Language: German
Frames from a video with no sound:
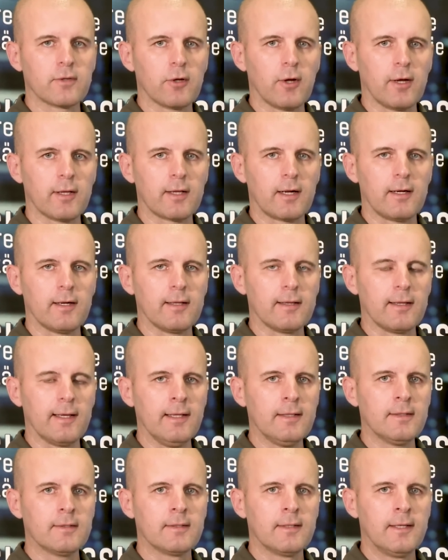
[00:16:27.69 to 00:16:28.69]
die
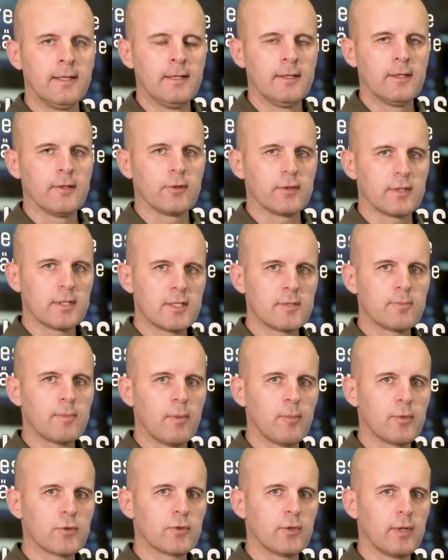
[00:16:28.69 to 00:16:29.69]
Neutralität und es ist
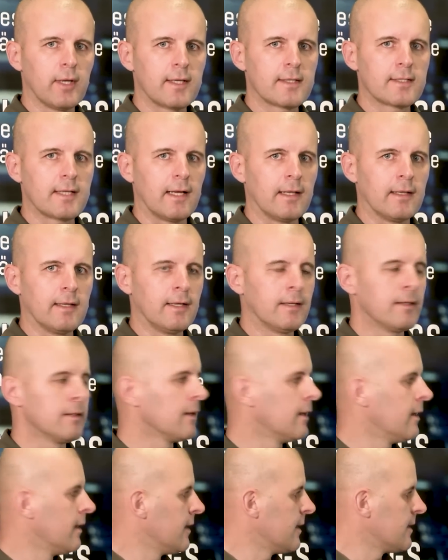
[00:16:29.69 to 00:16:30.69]
mein persönliches Anliegen,